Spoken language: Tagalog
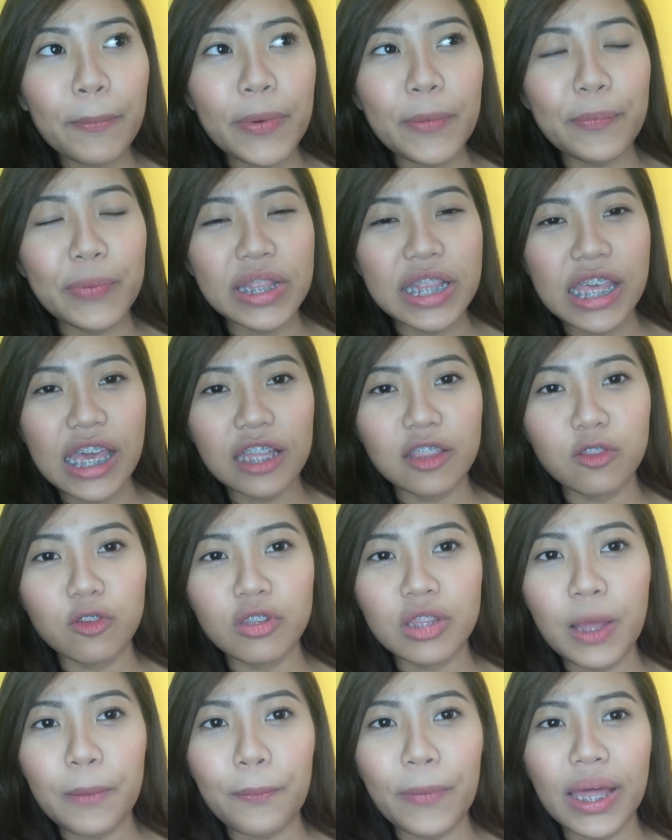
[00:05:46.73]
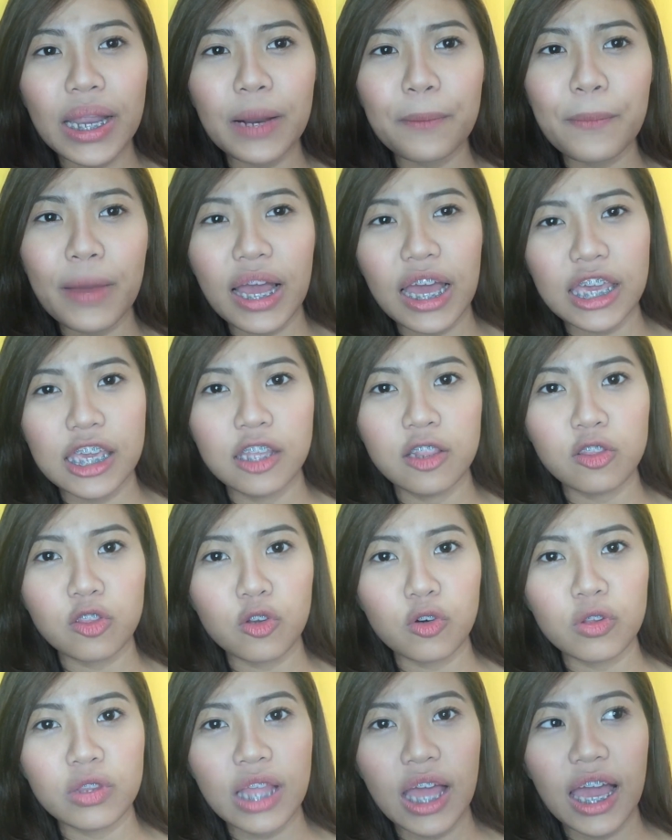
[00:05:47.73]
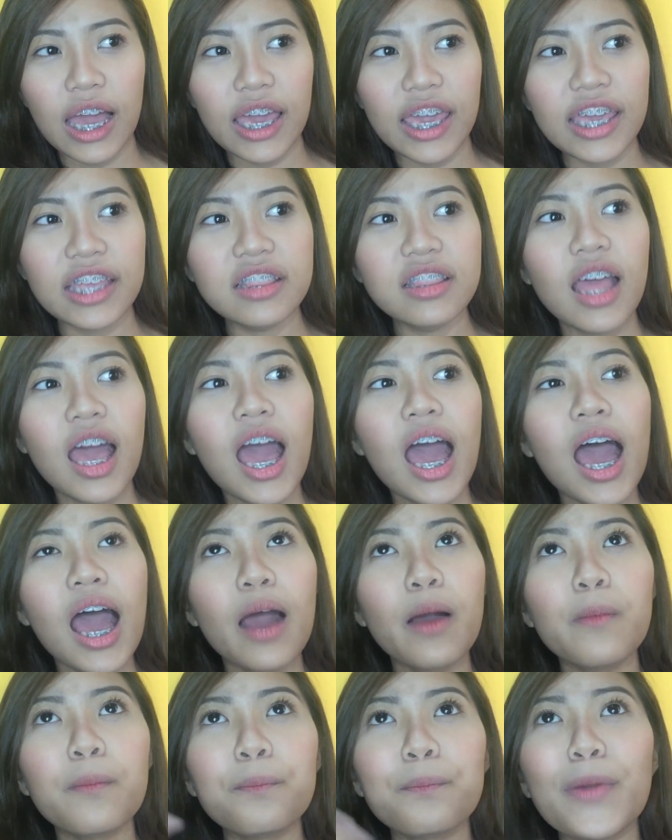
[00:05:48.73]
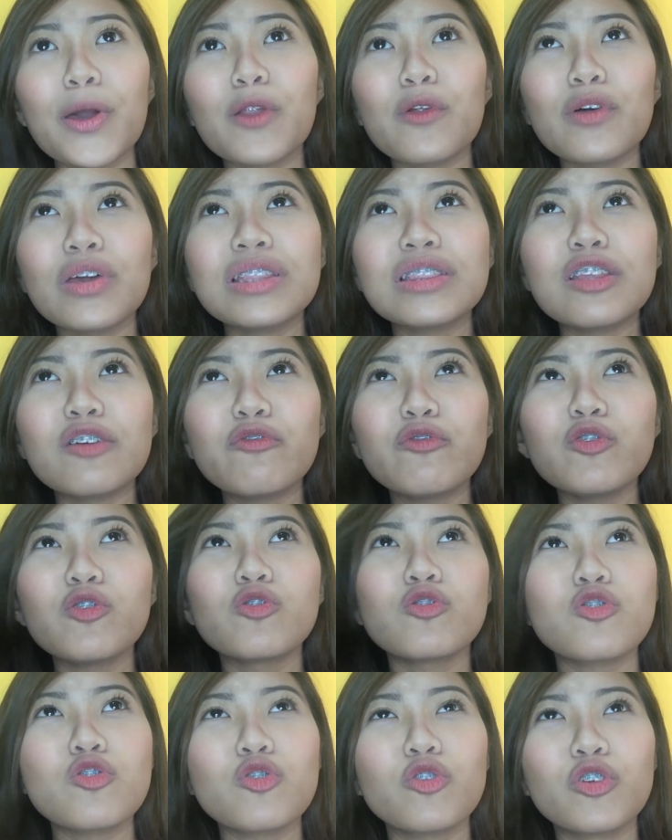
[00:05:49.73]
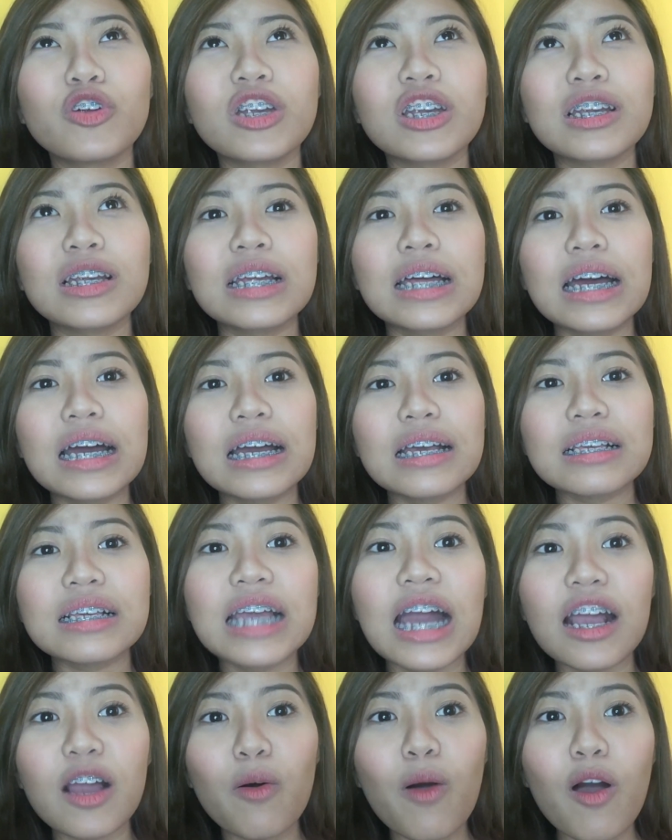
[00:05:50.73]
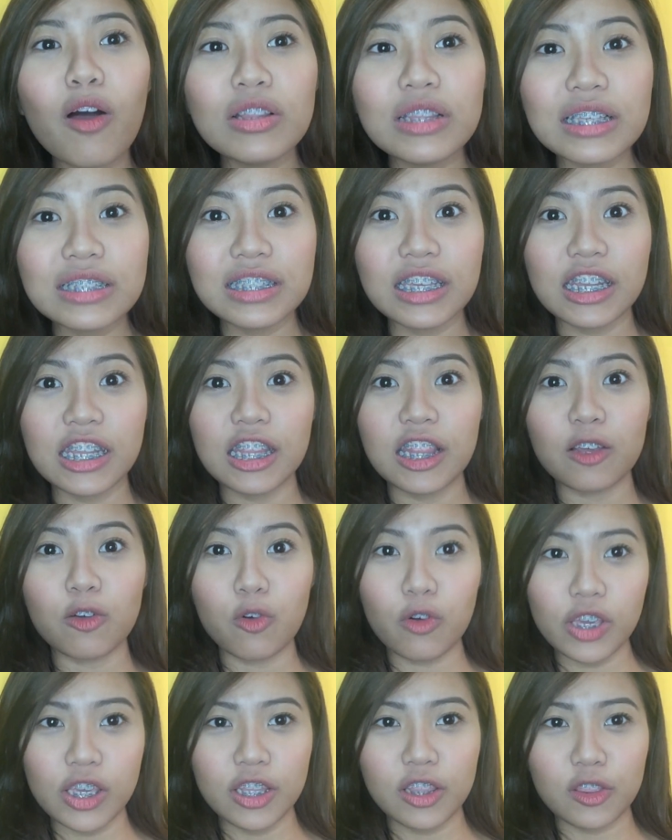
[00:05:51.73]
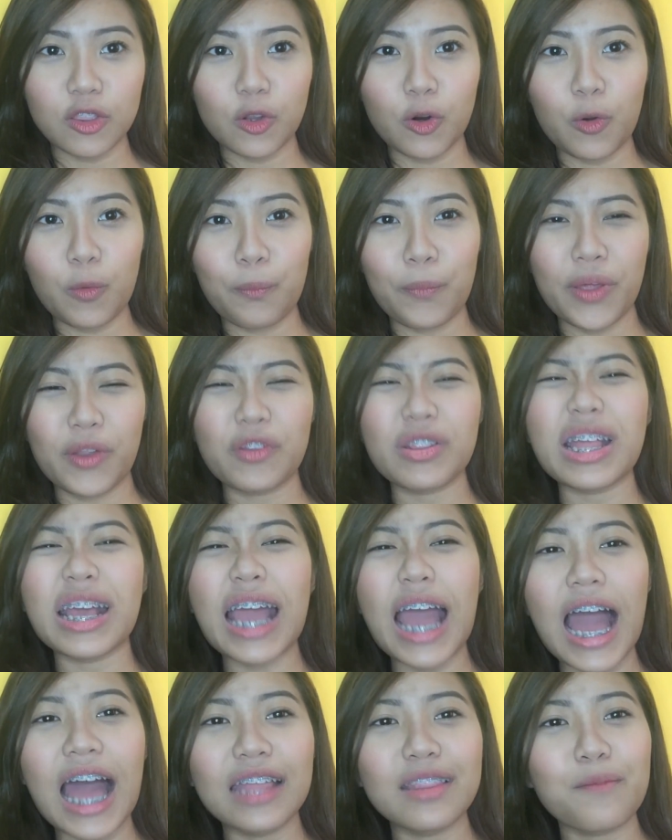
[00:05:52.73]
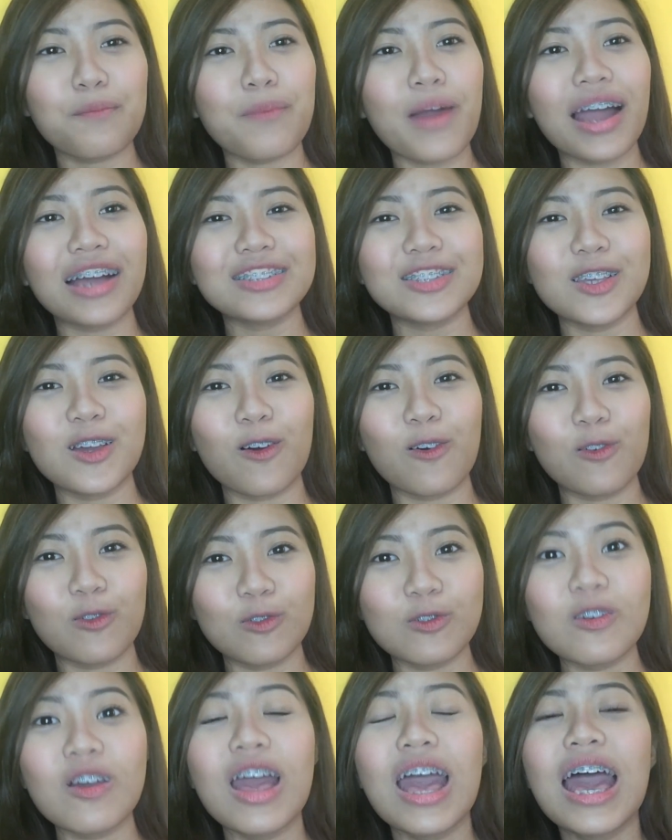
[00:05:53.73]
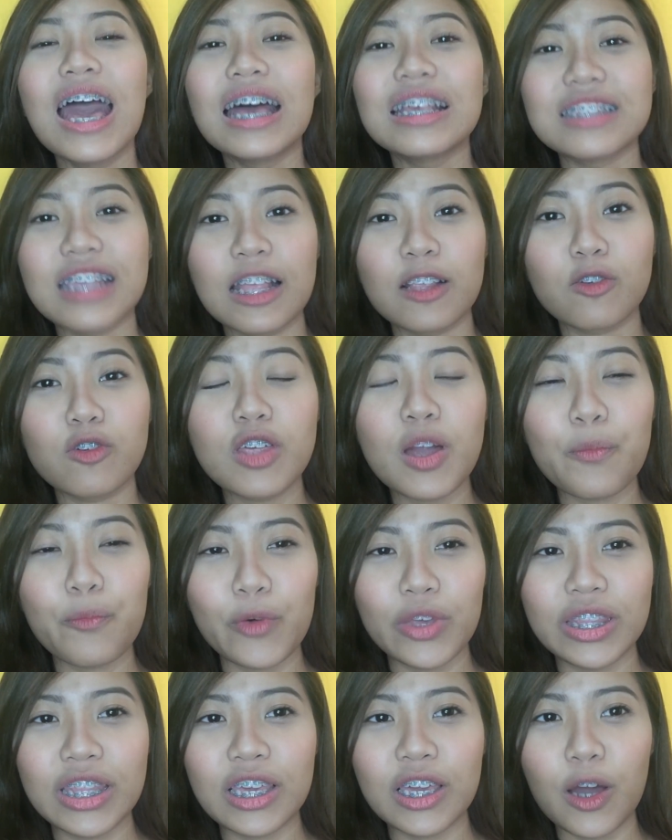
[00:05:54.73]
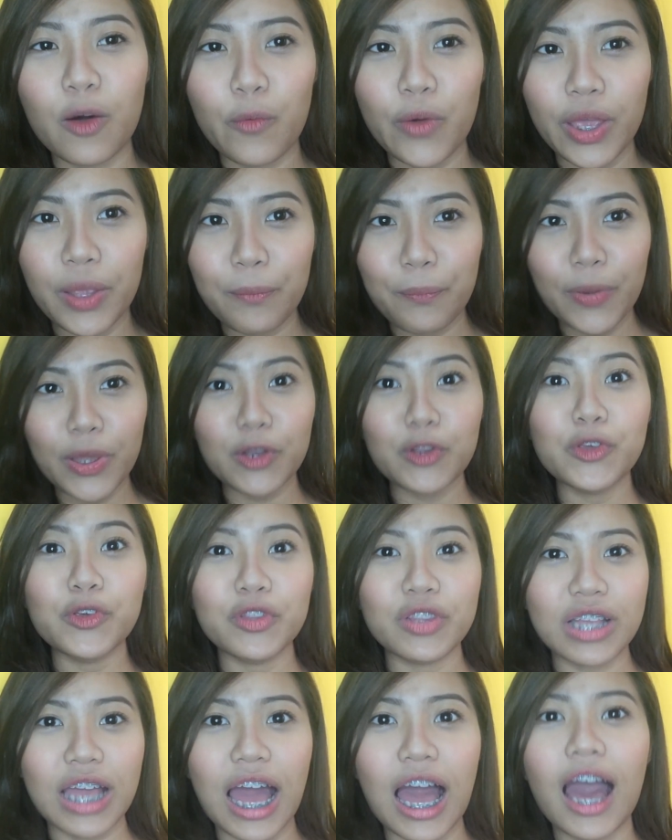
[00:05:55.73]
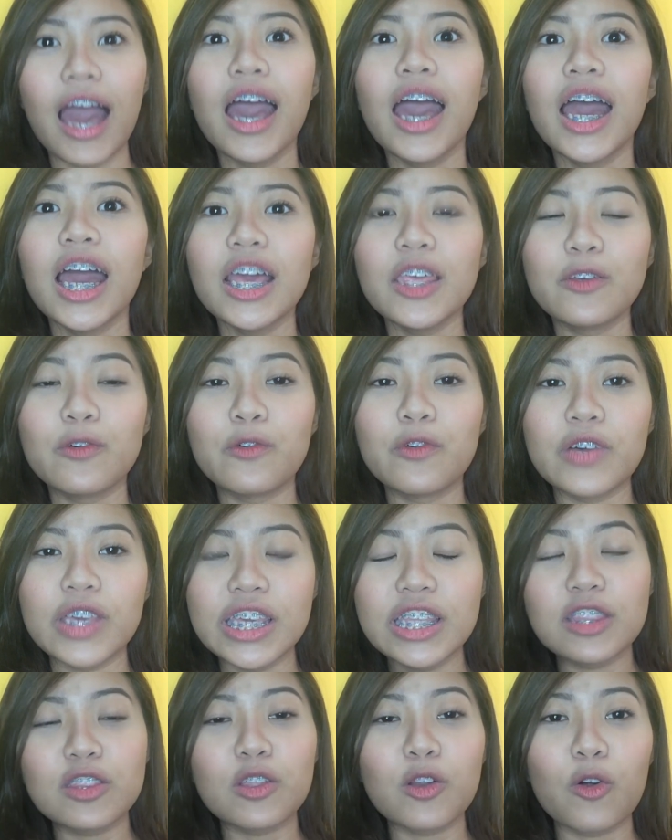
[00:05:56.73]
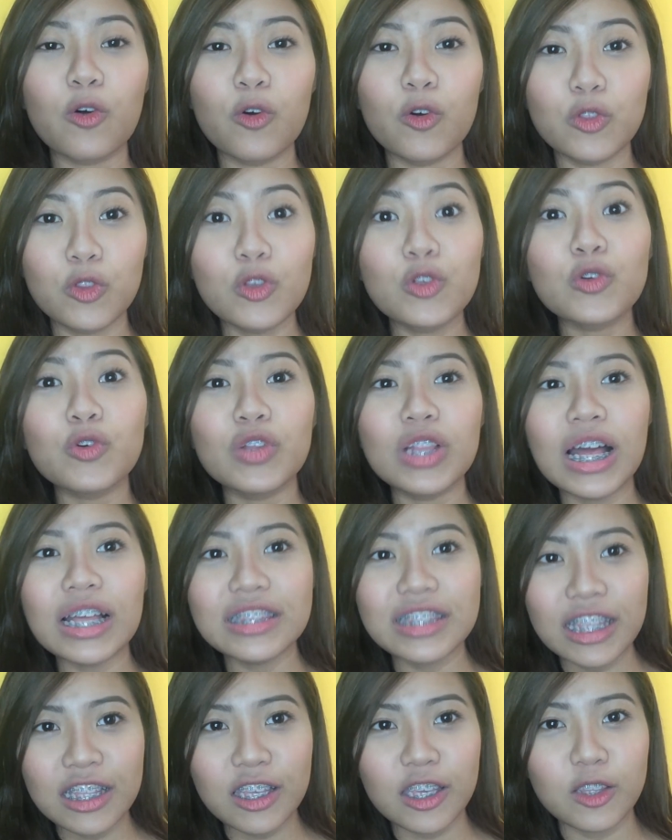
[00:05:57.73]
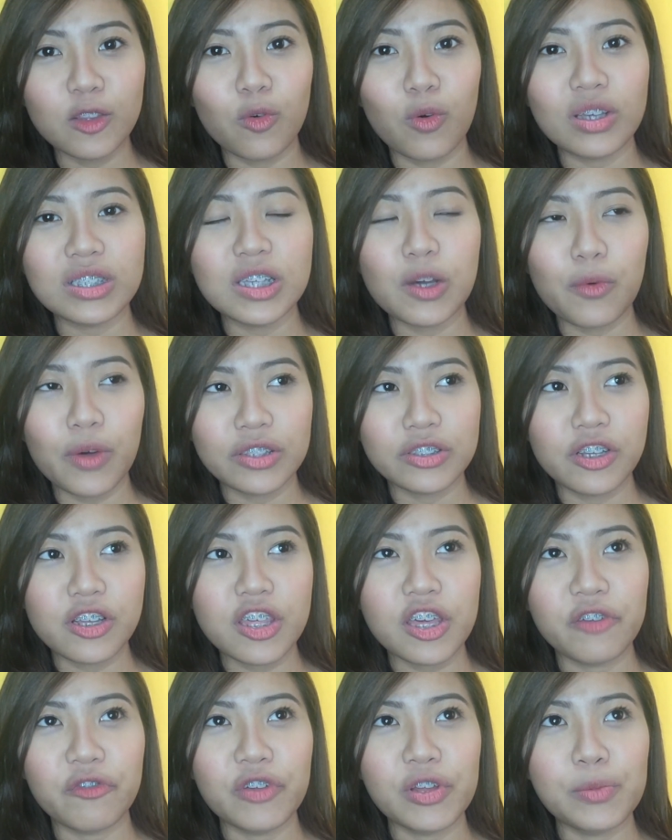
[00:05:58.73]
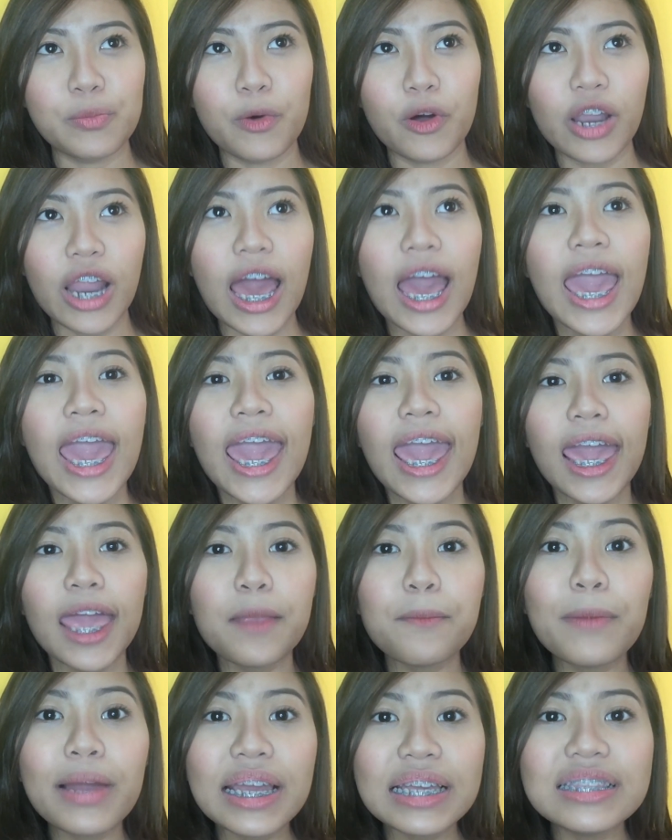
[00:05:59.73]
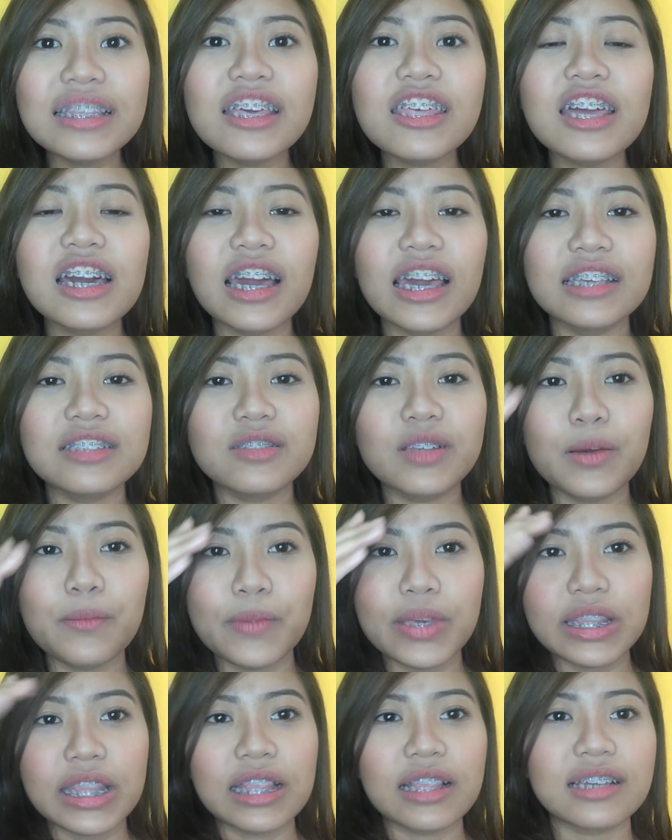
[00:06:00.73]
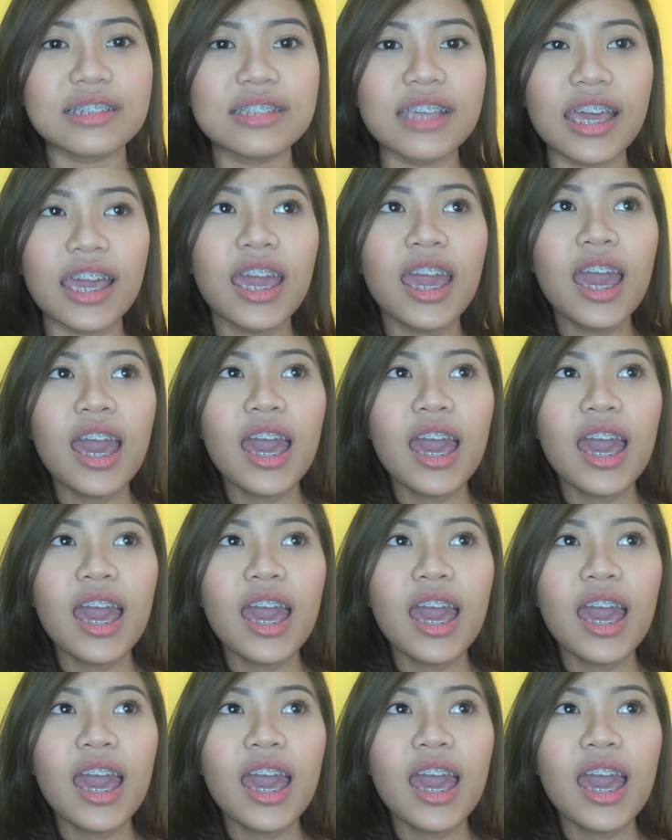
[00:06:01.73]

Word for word: pagpipilian doon na parang mga intro na. And, pero in the future, gagawa ko ng sarili kong intro. Pero naghahanap pa kasi ako kung saan ko siya pwedeng gawin. Pero yun nga, yung intro ko, dun ko lang din kinuha sa Wonder Chef Elmora. And maganda siya guys gamitin kasi